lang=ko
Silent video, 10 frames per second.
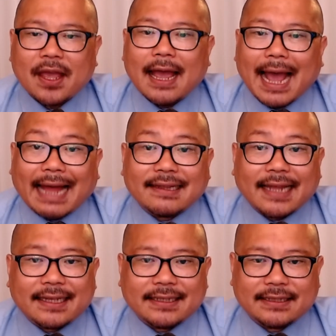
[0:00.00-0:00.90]
한
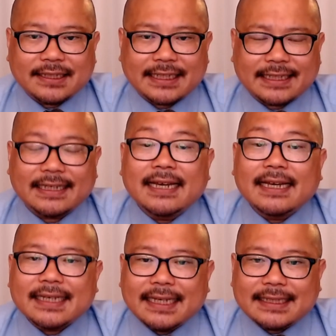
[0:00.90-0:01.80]
네티즌이
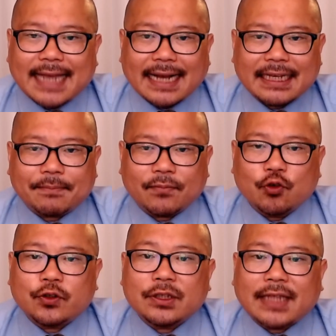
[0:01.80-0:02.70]
이장님
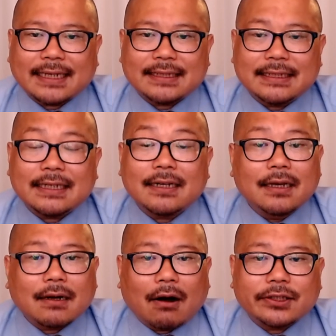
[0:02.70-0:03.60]
뉴스 댓글
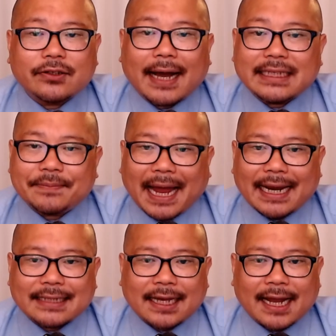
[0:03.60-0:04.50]
걱정하지
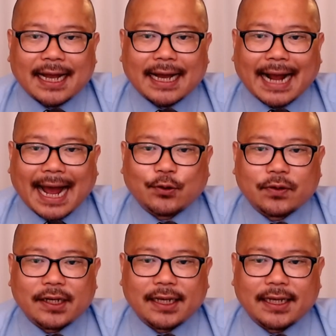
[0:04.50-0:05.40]
말라잖아
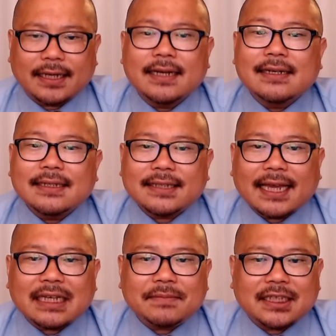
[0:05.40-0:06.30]
가족들이
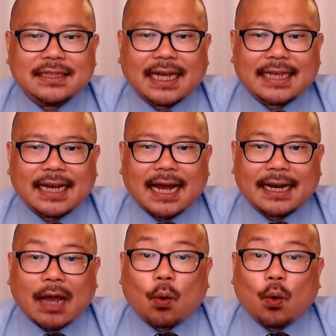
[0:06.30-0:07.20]
책임진다잖아
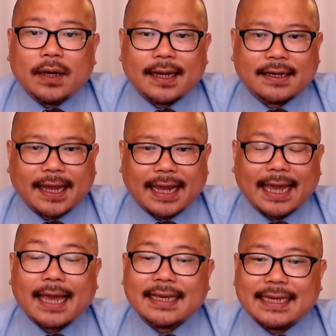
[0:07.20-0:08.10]
라고 올린 글에
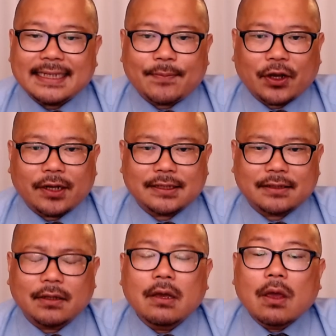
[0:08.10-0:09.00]
이재명이는
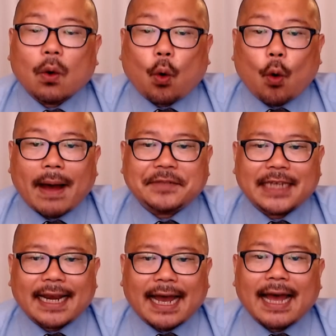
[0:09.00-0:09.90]

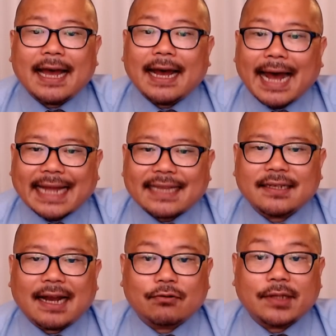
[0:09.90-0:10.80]
고맙잖아
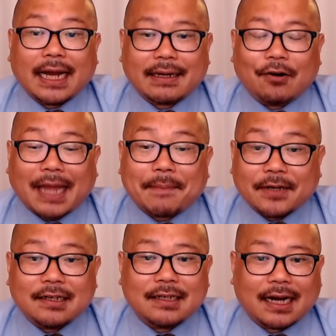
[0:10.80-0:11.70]
하트라고 어,
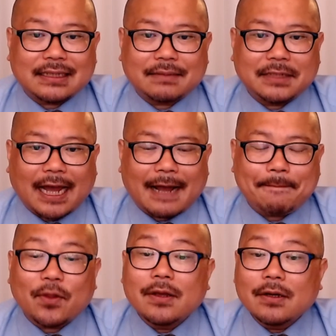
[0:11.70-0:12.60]
답글을 달았습니다.
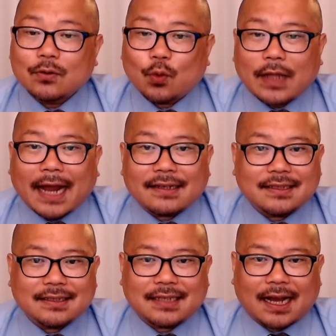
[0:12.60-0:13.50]
또 다른
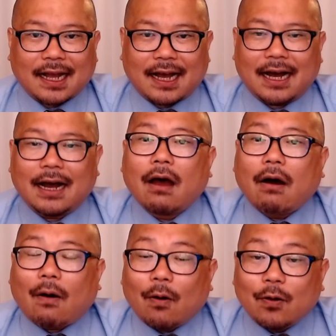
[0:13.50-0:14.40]
지지자가
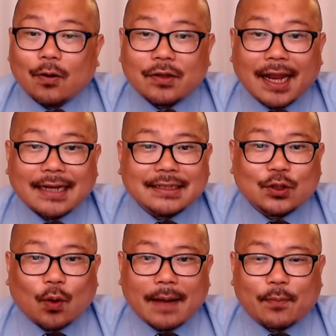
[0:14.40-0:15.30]
언론들의
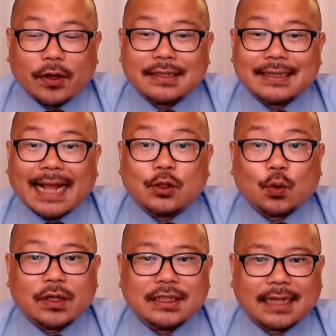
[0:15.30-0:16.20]
의도가 보이는 날조
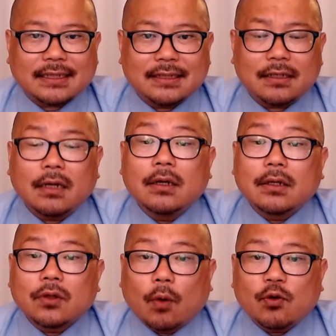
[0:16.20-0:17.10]
기사들
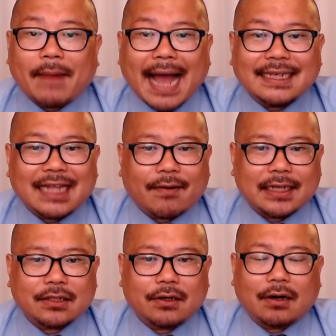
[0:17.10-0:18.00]
너무 많이
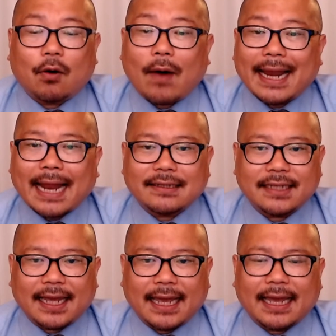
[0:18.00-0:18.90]
나와서
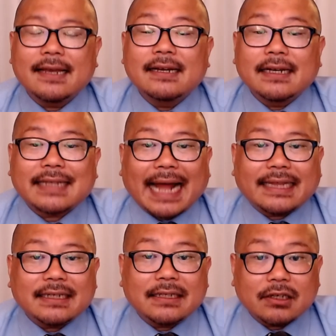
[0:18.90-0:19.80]
화나는데
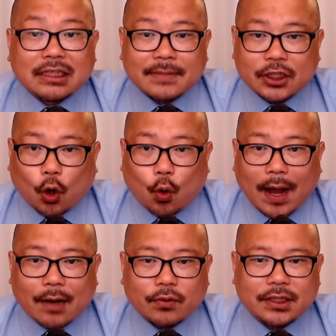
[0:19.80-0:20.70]
다들 열심히
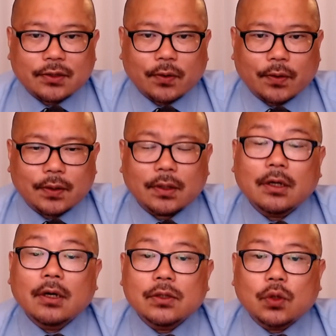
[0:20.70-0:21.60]
정화하고 있어요.
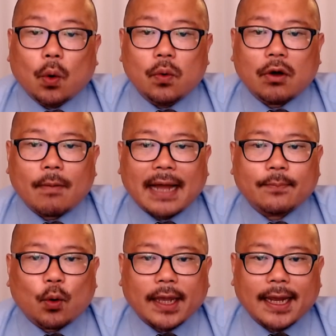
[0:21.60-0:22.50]
좋은 것만
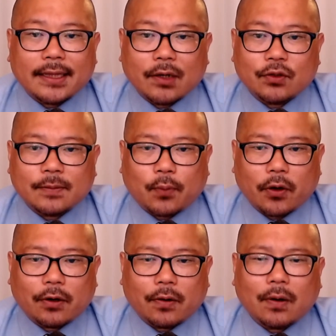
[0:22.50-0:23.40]
보게 해드리고
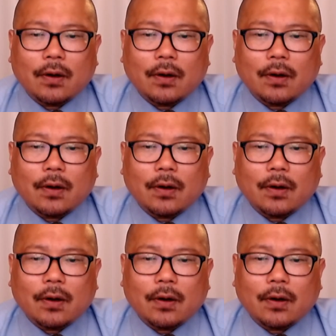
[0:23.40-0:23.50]
싶어요.